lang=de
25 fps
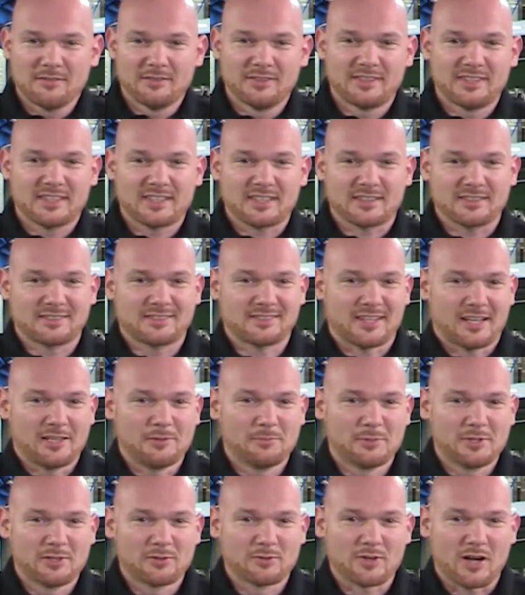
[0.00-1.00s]
wird die
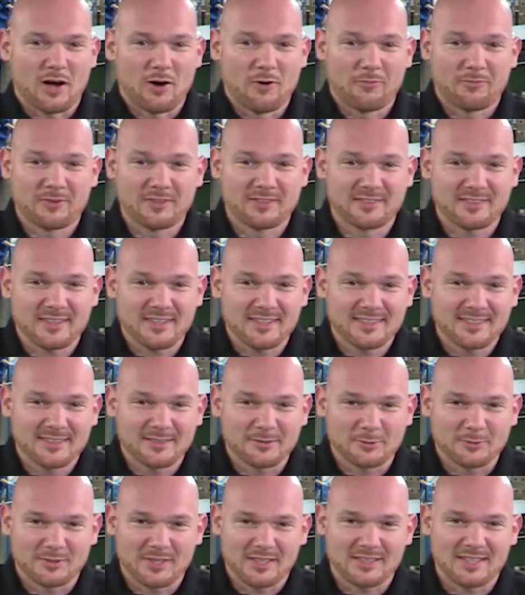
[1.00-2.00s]
Kristallbildung
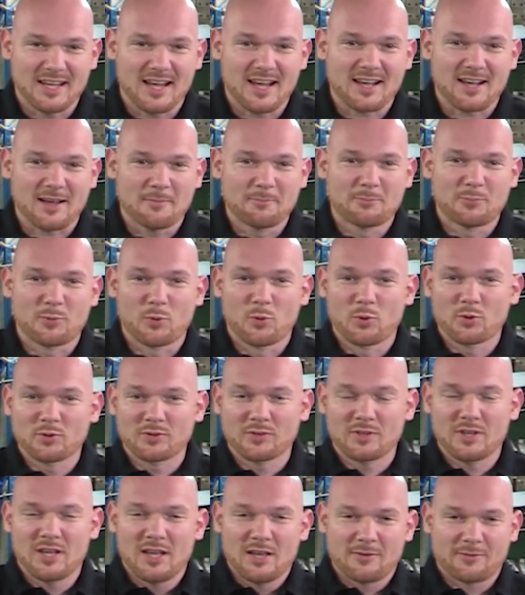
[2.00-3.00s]
aufgezeichnet und danach am
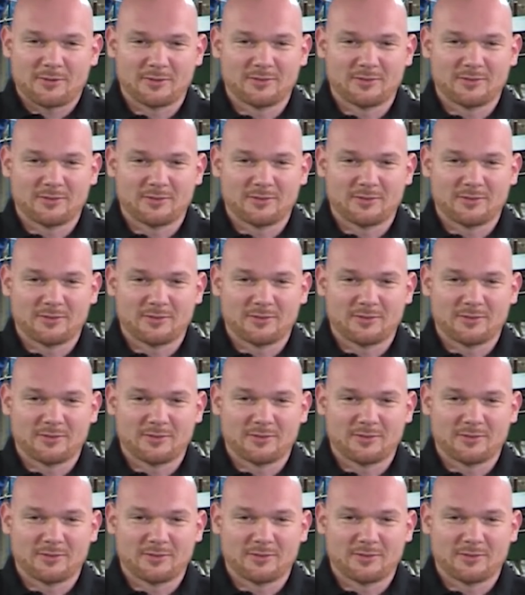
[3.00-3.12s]
Boden